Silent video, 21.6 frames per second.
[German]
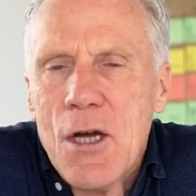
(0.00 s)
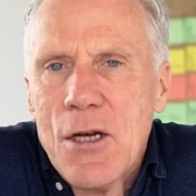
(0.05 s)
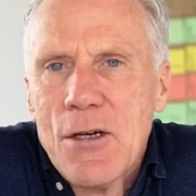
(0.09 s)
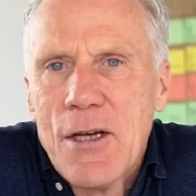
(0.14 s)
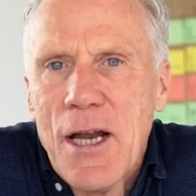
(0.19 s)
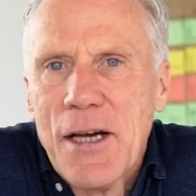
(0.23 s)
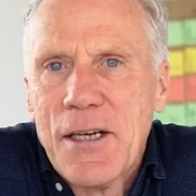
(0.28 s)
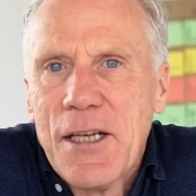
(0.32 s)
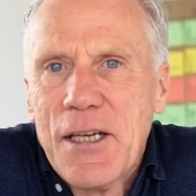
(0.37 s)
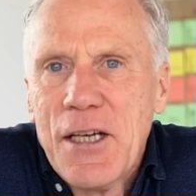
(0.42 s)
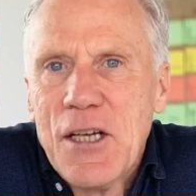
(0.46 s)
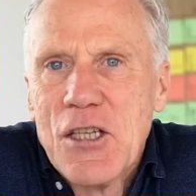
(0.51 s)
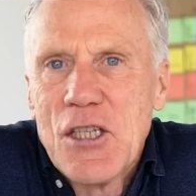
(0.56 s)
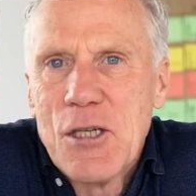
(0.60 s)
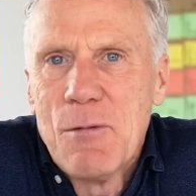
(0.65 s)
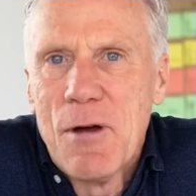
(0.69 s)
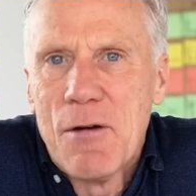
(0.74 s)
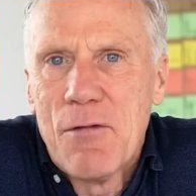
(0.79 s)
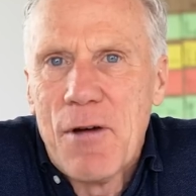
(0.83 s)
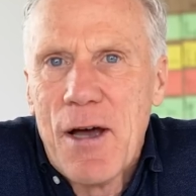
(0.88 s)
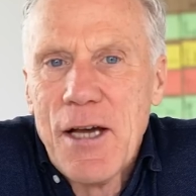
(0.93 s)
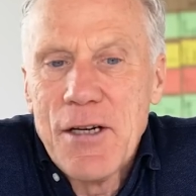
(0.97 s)
Dann ging es
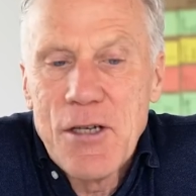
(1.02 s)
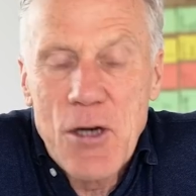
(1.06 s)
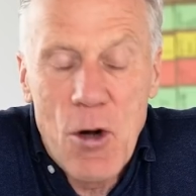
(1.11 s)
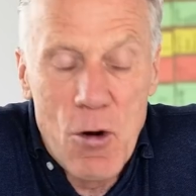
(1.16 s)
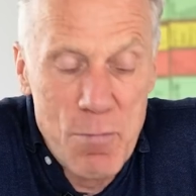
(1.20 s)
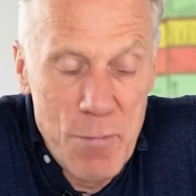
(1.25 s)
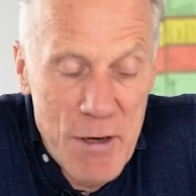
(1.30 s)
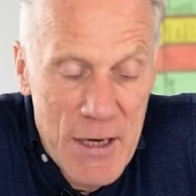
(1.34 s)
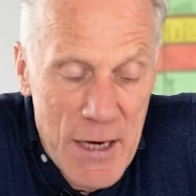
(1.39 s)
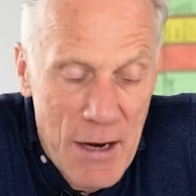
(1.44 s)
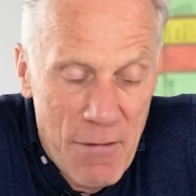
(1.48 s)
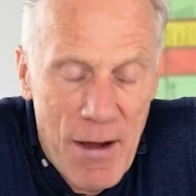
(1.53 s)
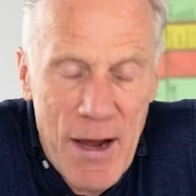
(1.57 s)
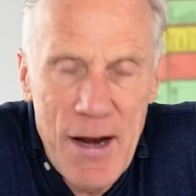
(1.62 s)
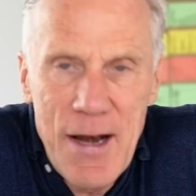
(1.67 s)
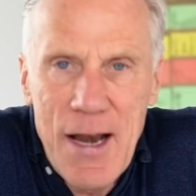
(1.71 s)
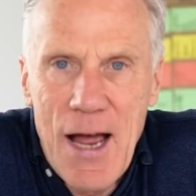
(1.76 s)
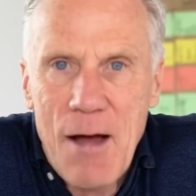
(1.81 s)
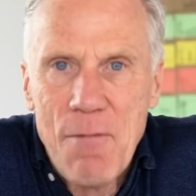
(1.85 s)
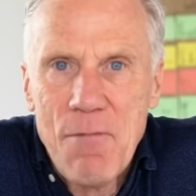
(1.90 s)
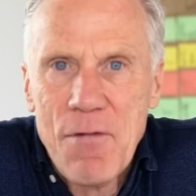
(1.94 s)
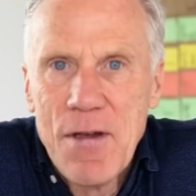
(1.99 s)
immer weiter und
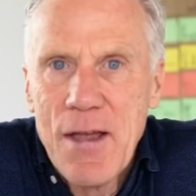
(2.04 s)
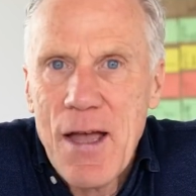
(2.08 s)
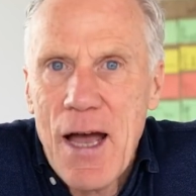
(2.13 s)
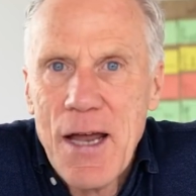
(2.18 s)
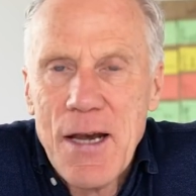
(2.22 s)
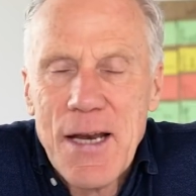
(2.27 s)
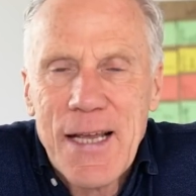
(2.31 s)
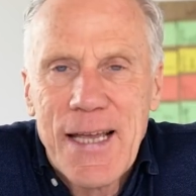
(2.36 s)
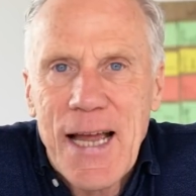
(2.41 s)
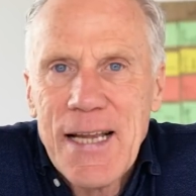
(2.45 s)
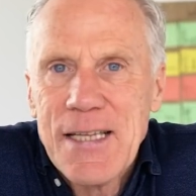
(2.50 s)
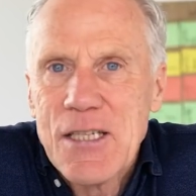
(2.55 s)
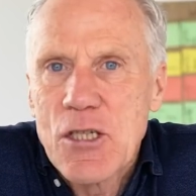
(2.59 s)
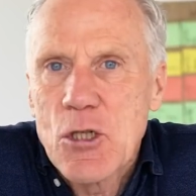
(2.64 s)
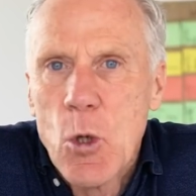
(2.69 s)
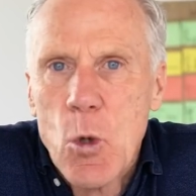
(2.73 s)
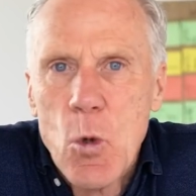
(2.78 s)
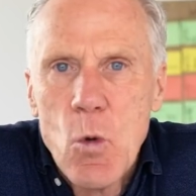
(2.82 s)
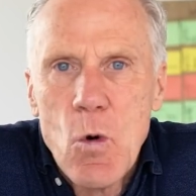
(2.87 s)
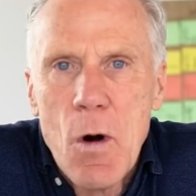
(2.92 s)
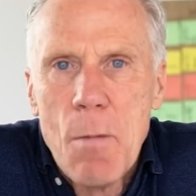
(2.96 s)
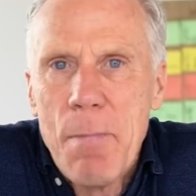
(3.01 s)
mittlerweile haben wir ja eine ganz
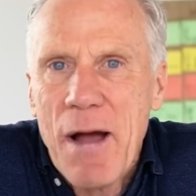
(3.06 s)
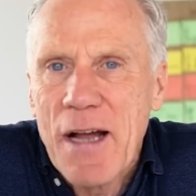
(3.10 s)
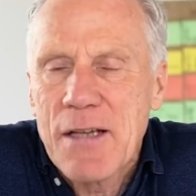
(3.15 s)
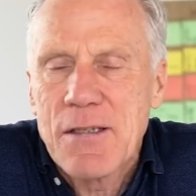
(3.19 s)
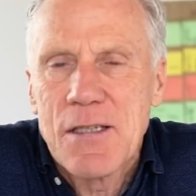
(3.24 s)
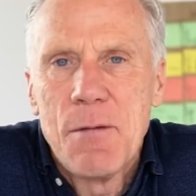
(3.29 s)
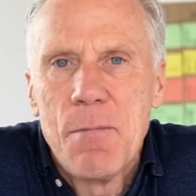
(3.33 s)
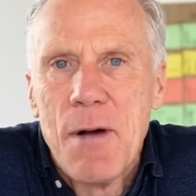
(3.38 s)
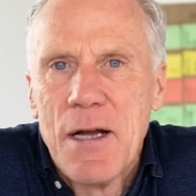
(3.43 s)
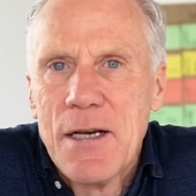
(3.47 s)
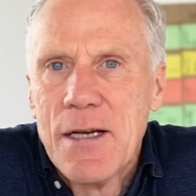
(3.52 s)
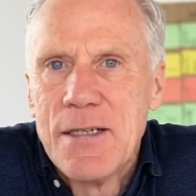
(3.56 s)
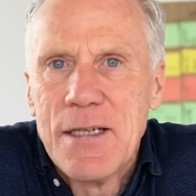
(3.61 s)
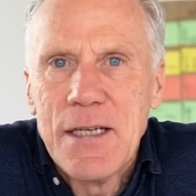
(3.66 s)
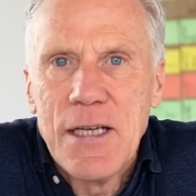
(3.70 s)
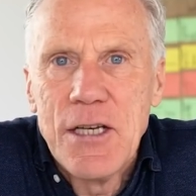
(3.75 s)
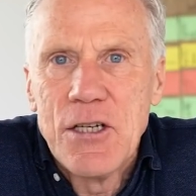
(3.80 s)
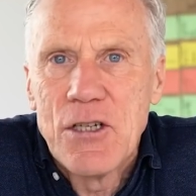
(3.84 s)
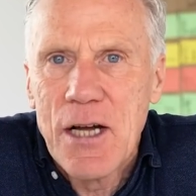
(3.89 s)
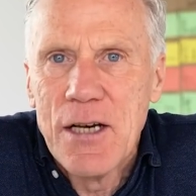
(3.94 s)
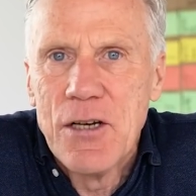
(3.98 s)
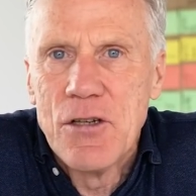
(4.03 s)
hohe maximale
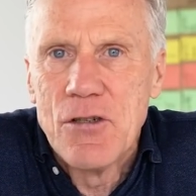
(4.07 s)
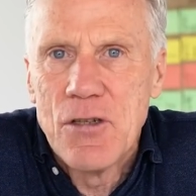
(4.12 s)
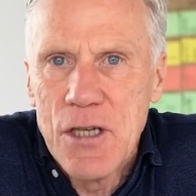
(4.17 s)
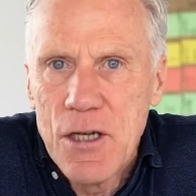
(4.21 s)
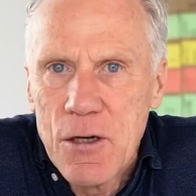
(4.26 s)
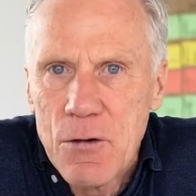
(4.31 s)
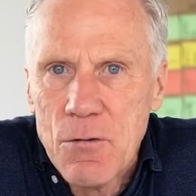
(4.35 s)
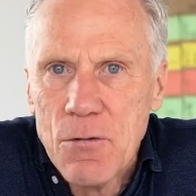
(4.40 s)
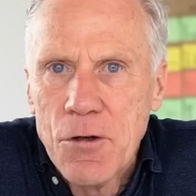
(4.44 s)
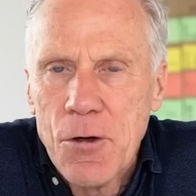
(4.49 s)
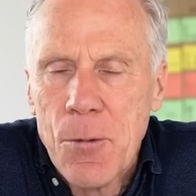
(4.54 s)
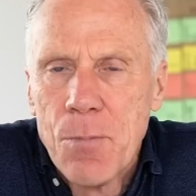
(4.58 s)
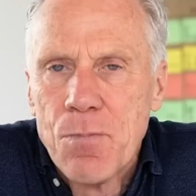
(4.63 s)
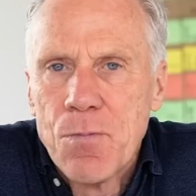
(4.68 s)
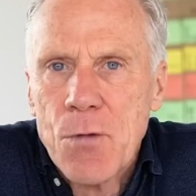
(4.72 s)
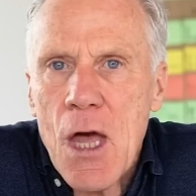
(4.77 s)
Digitalisierung.